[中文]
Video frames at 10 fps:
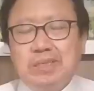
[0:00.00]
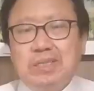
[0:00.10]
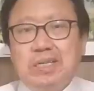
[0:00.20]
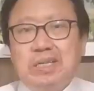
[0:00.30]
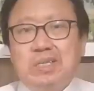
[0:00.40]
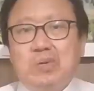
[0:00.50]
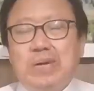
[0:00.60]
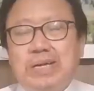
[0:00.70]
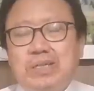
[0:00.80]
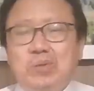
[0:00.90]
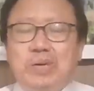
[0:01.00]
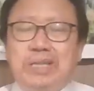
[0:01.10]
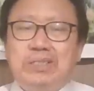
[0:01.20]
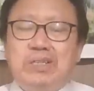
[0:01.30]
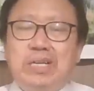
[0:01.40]
啊公安、国
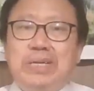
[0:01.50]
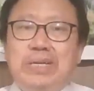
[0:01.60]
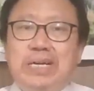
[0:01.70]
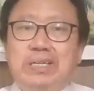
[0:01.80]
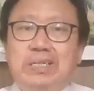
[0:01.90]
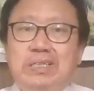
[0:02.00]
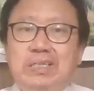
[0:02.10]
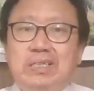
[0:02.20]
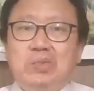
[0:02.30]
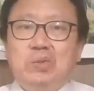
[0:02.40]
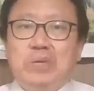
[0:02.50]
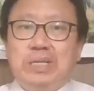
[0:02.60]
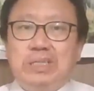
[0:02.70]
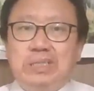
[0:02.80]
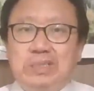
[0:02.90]
安找他约谈了，中断
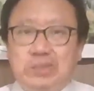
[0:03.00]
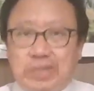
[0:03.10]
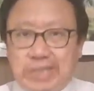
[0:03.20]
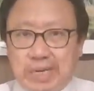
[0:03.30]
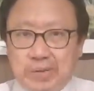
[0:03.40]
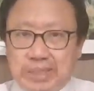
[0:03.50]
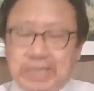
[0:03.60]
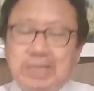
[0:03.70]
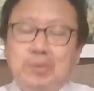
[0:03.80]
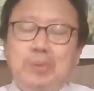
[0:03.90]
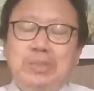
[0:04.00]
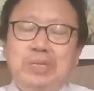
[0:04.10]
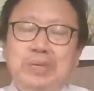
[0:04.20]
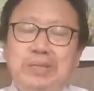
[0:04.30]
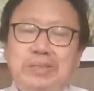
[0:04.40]
了，找他谈话，他可能莫名其
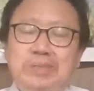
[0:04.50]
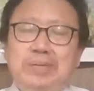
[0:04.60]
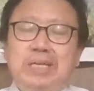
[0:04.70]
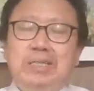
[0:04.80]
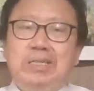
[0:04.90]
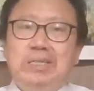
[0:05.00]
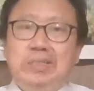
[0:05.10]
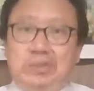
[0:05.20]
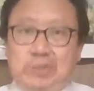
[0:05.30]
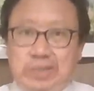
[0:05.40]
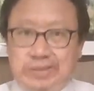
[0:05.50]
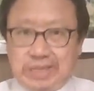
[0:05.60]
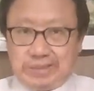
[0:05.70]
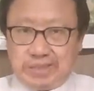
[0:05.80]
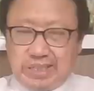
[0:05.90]
妙，怎么呢？说你展
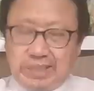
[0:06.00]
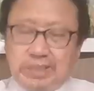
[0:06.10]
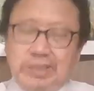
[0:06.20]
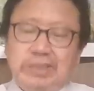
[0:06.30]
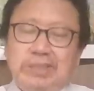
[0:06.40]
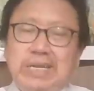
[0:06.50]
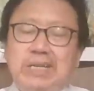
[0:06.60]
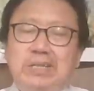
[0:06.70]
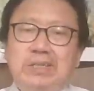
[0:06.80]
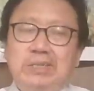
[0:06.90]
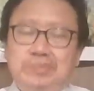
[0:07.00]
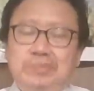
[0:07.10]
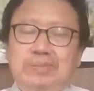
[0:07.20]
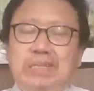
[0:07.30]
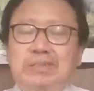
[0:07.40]
示了一个。蛋糕，
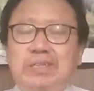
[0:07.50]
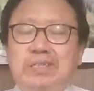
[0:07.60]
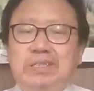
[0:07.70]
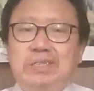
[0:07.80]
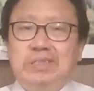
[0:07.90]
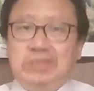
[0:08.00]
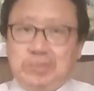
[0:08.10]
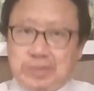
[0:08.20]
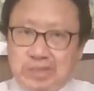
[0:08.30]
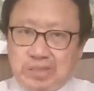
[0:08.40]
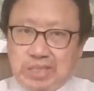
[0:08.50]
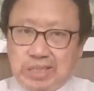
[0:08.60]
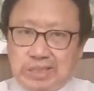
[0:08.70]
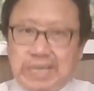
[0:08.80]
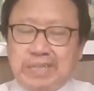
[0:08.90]
嗯，展示了什么造型呢？
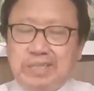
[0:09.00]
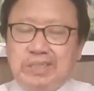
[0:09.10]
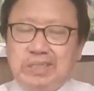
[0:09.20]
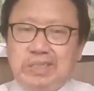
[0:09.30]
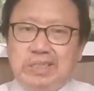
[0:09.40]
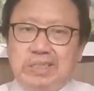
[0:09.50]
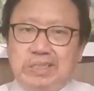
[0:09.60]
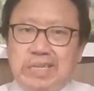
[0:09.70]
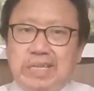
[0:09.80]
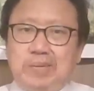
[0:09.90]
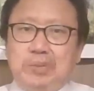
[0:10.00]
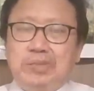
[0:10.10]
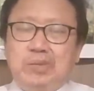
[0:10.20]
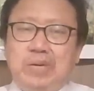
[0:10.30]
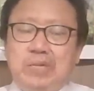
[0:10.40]
坦克，坦克不就
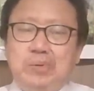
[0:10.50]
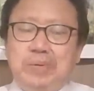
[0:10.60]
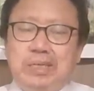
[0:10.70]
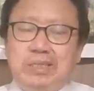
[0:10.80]
是个玩具吗？